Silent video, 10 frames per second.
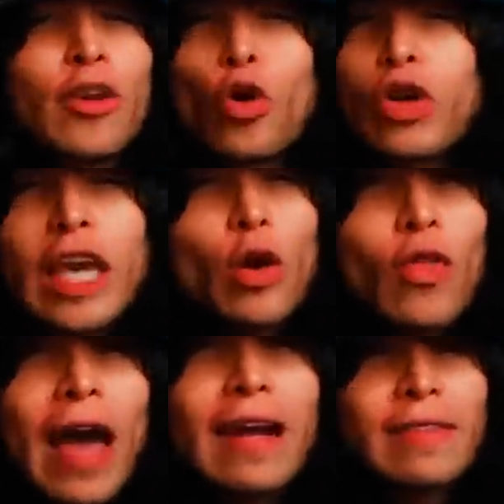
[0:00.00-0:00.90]
No
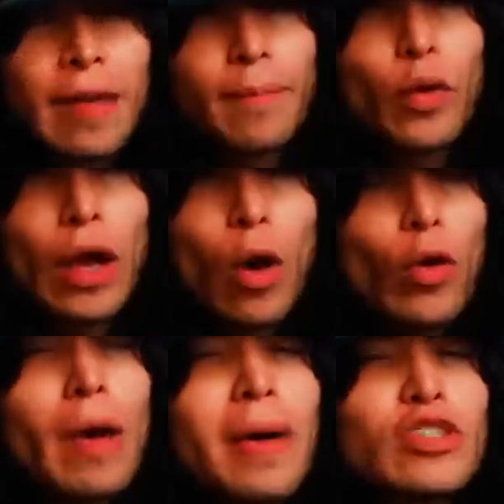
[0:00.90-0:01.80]
quiero darte por
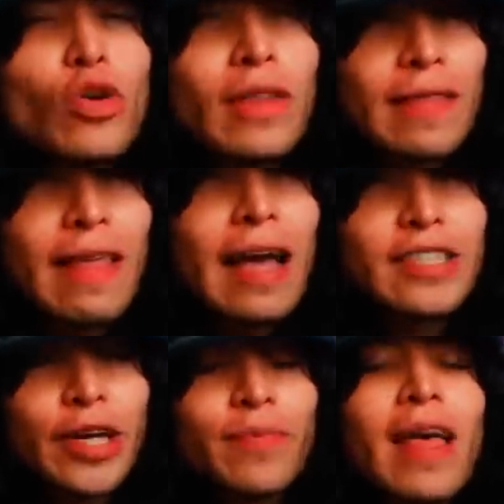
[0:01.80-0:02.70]
ahora mayor
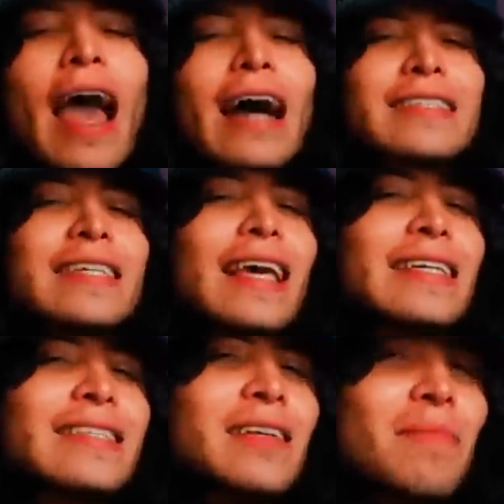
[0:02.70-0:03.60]
detalle, así
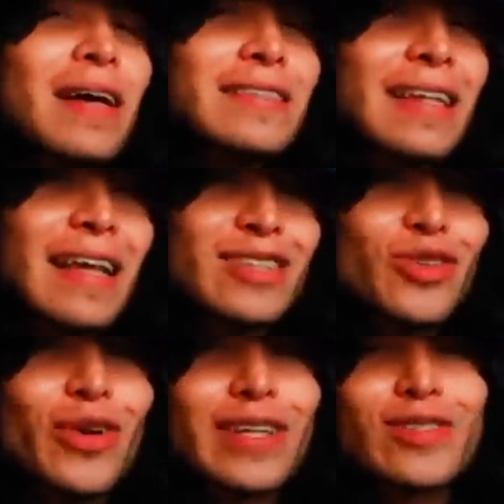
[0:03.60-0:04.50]
que sin más
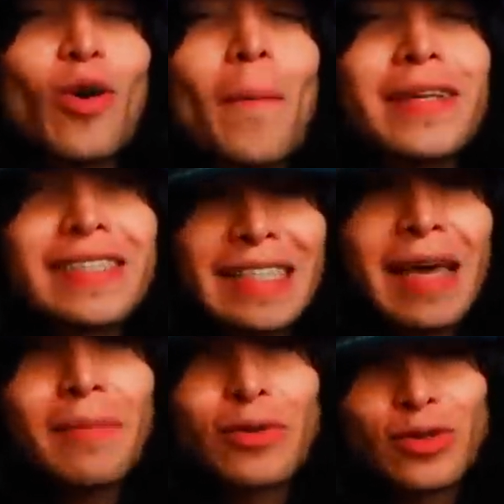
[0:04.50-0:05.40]
dilaciones
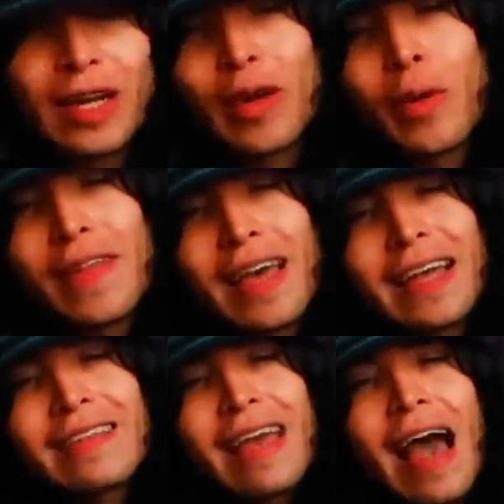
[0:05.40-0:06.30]
comencemos. Recuerda
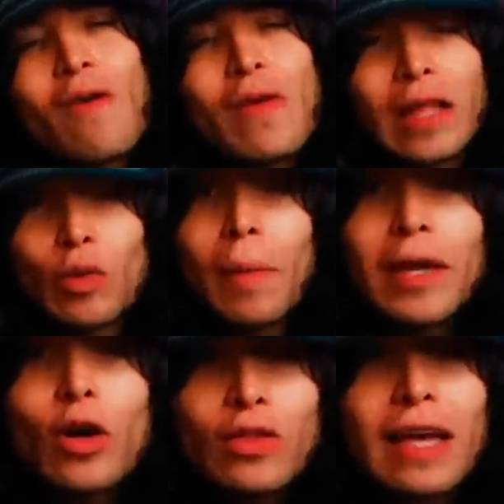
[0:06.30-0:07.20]
que te habla tu
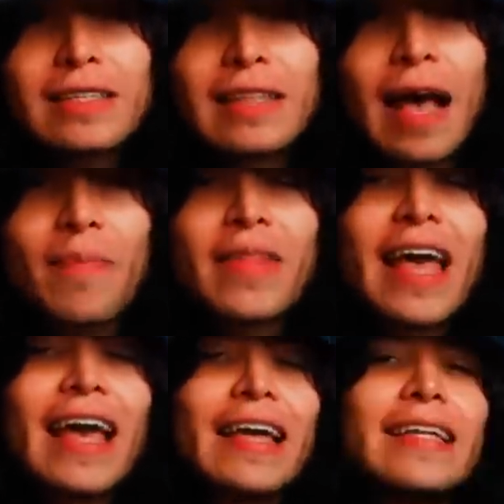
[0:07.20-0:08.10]
amigo Tesla
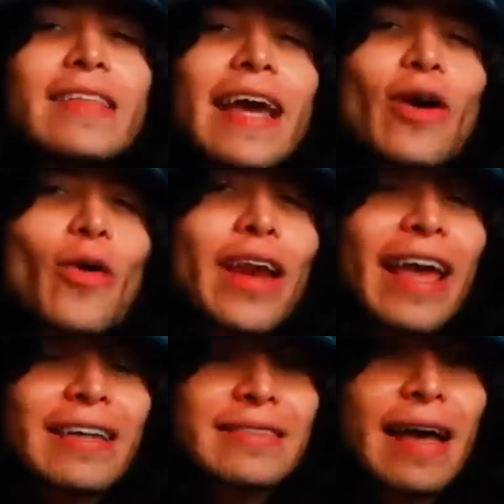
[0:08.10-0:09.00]
y te
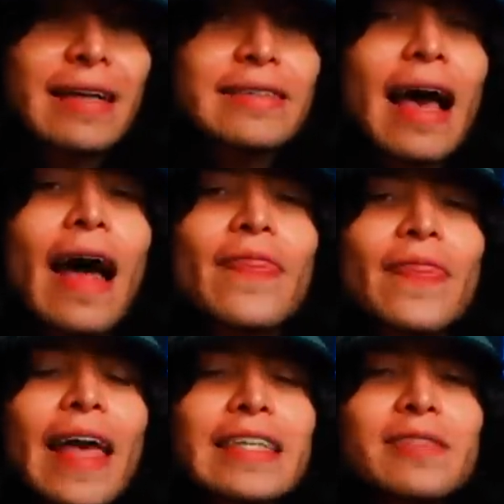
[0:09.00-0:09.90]
conectas a
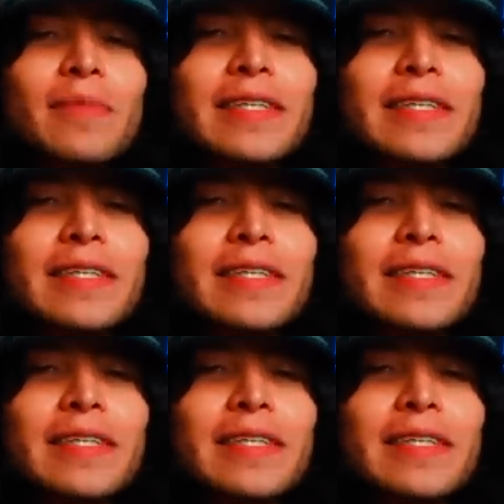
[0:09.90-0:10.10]
Tes